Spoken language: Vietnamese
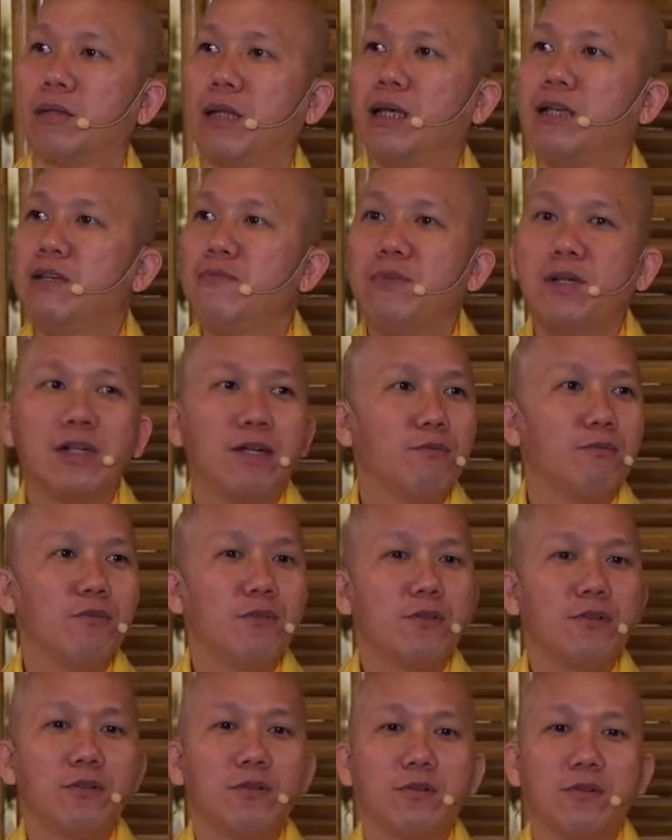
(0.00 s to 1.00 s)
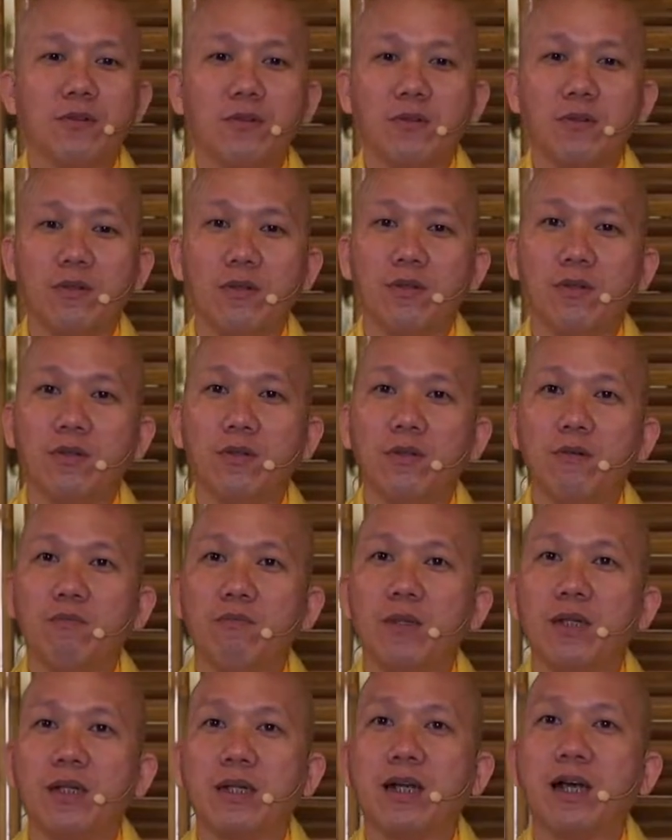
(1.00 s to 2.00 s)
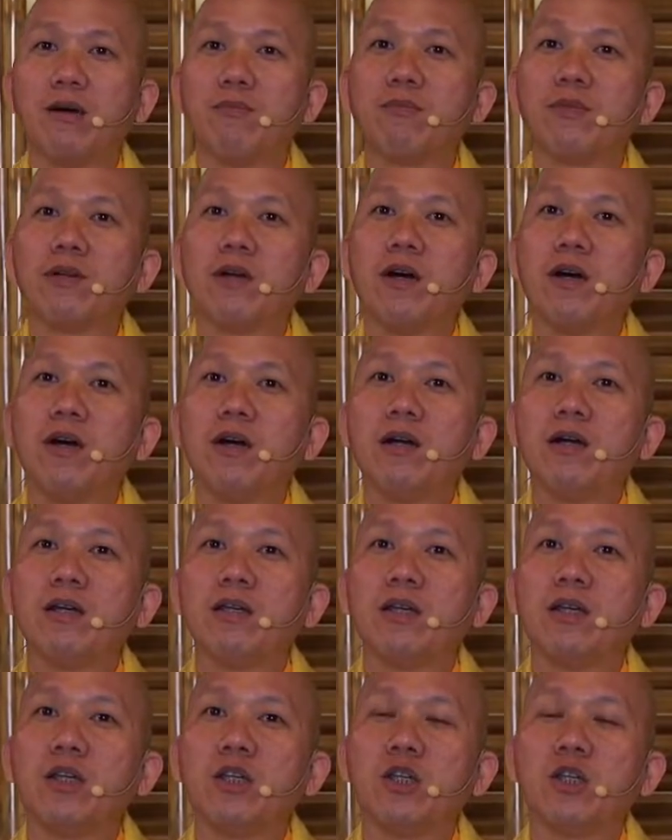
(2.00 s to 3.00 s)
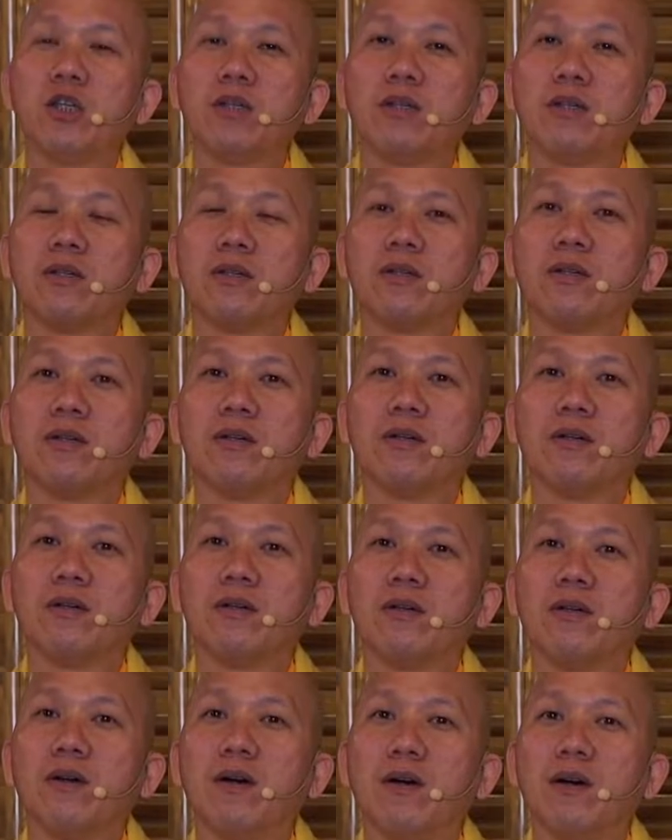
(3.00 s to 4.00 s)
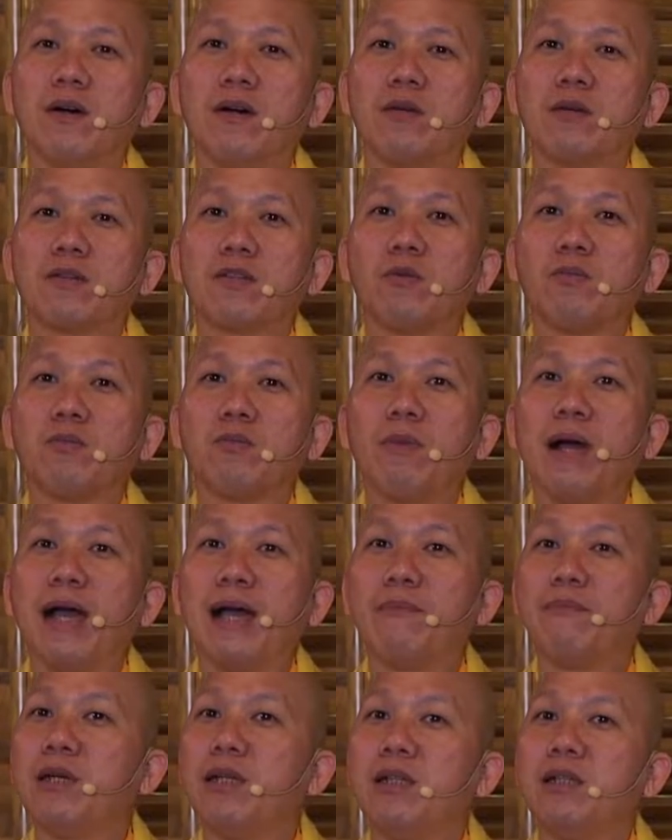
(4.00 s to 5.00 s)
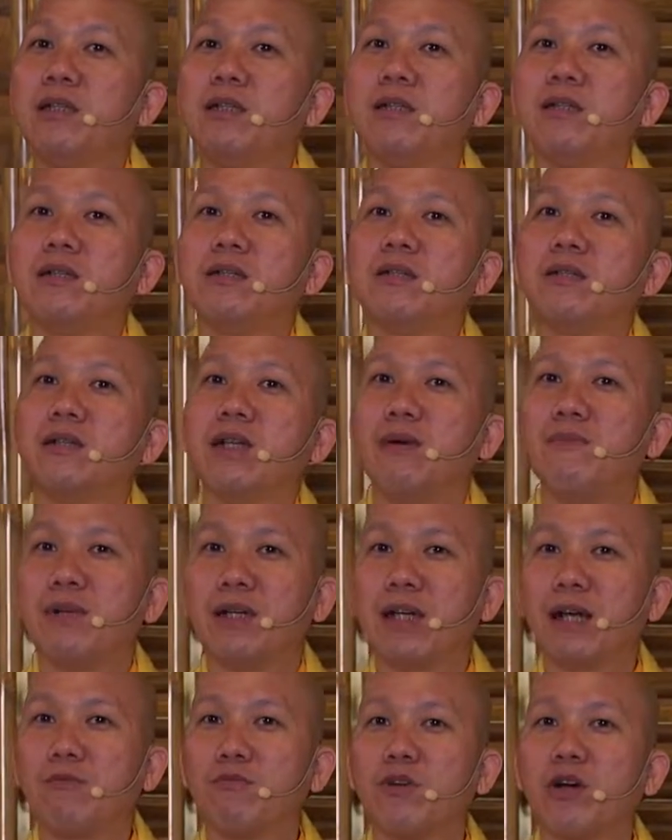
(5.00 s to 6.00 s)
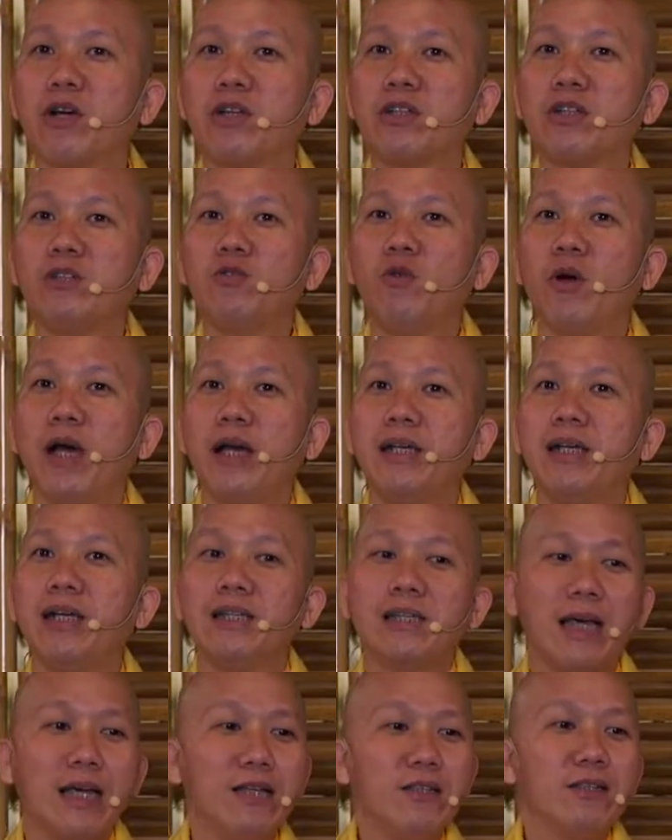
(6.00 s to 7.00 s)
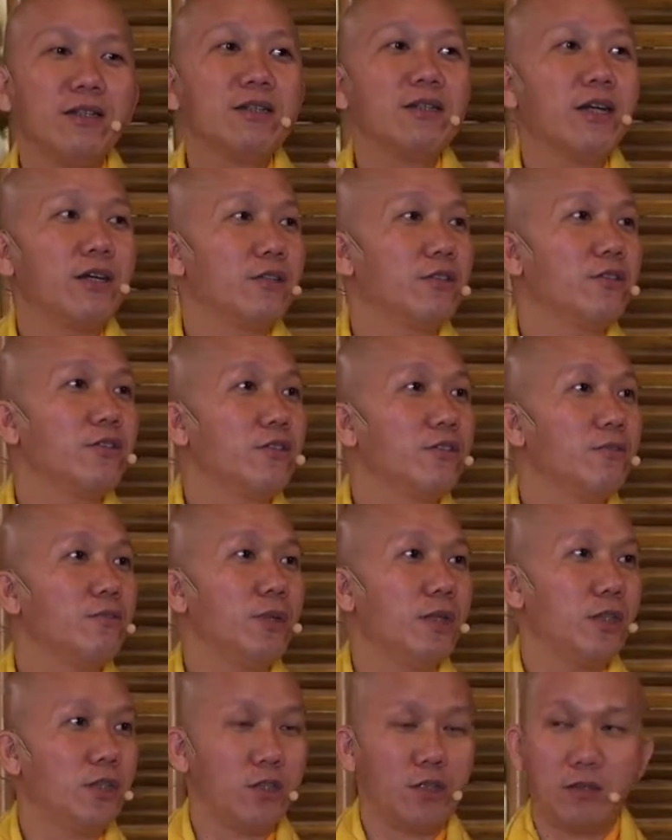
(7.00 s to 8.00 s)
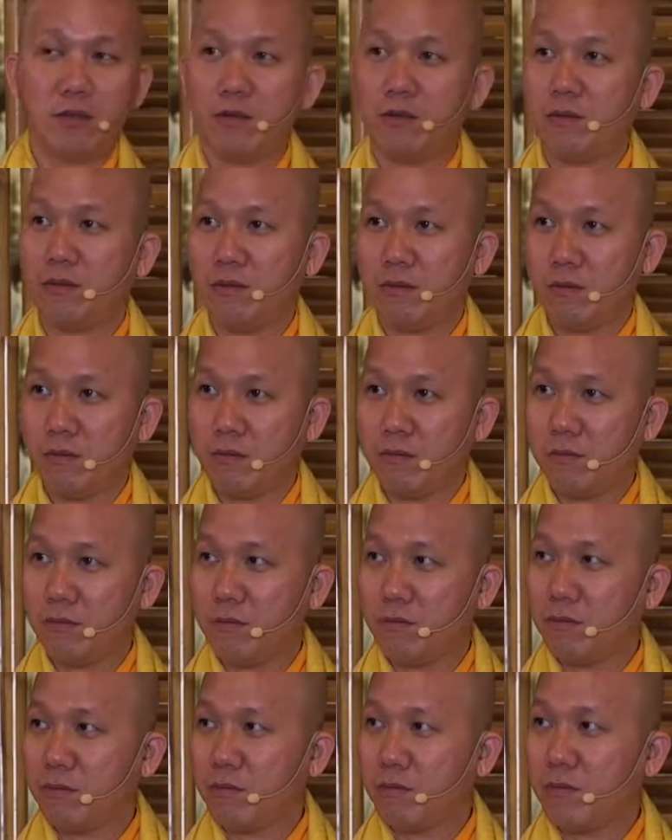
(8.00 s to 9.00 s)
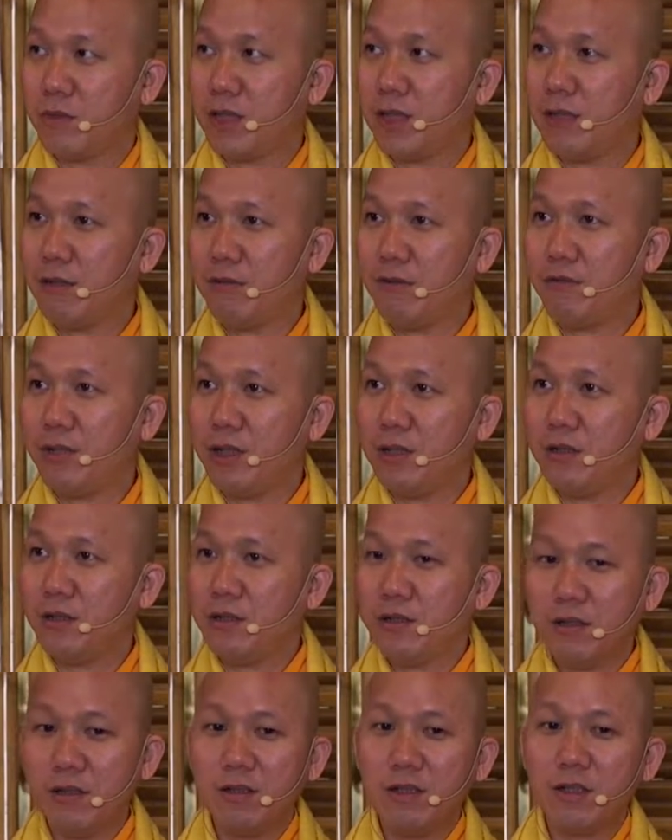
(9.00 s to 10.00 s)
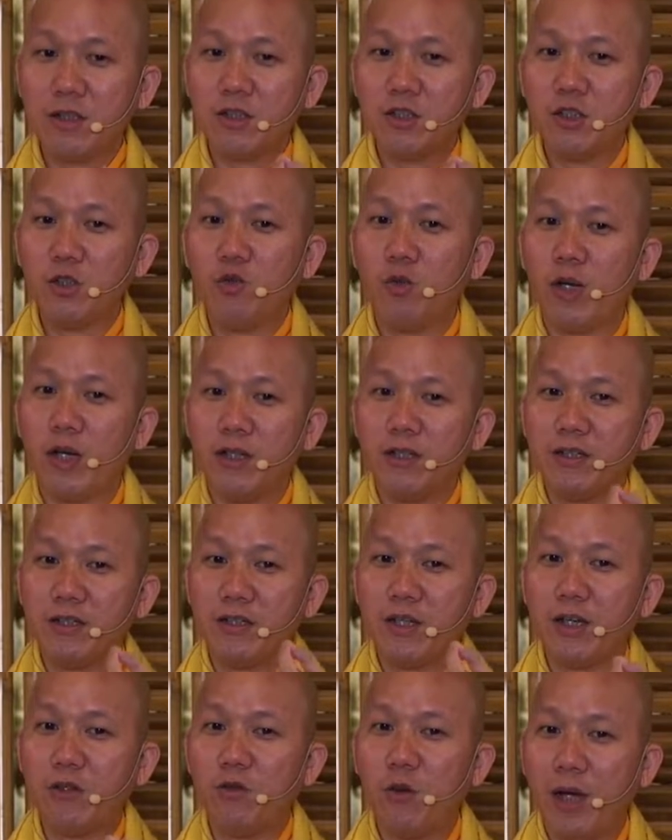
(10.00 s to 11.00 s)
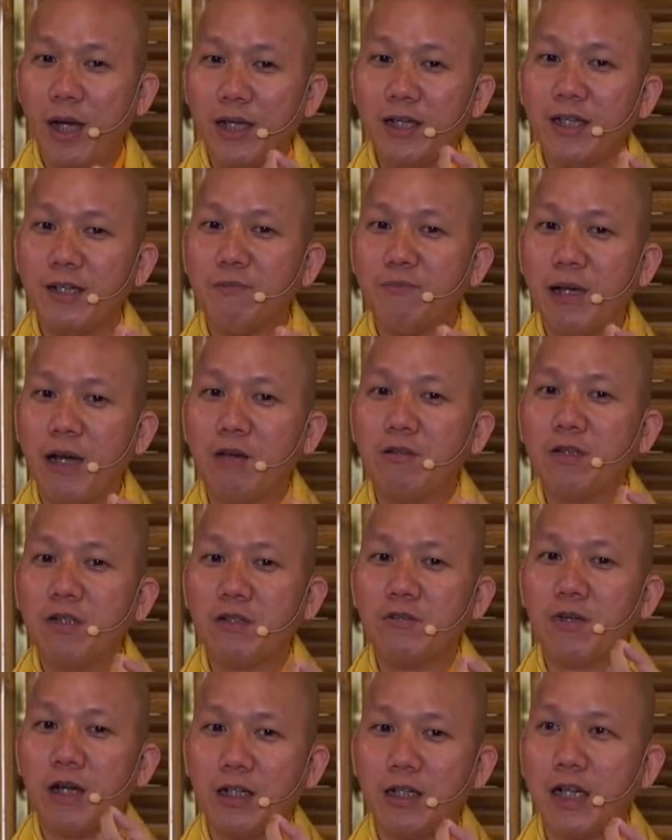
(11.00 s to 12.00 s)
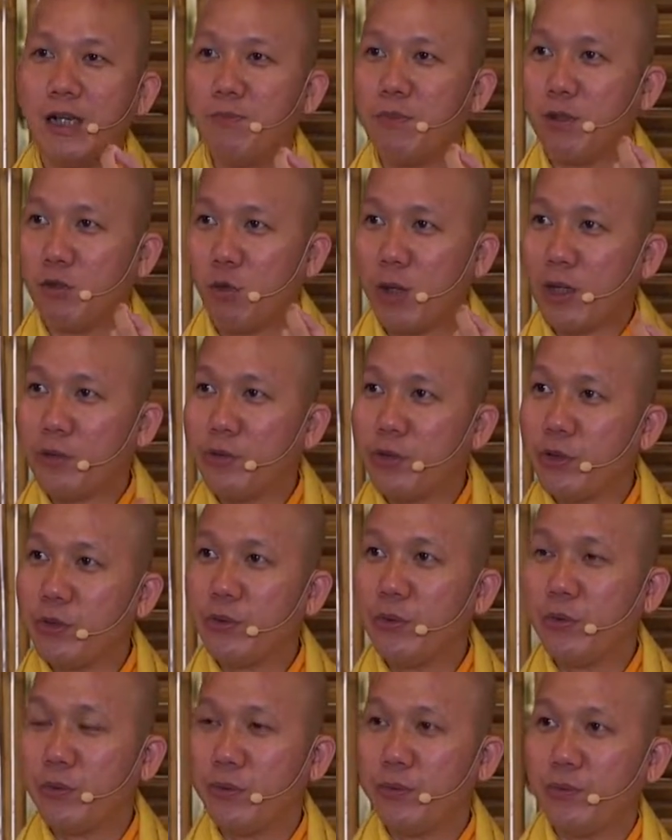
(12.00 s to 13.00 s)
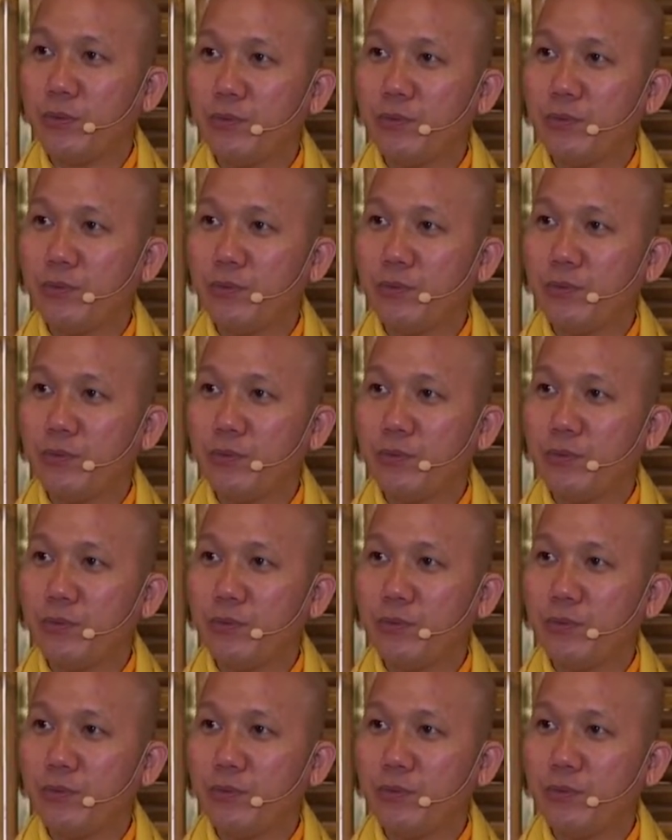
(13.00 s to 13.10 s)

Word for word: tại vì mình không có mình không có gì túc mạng minh là mình không có cái trí huệ để thấy những đời trước của mình cho nên mình phải nương lên cái trí huệ nhân quả nghiệp báo của đức phật để mình quán chiếu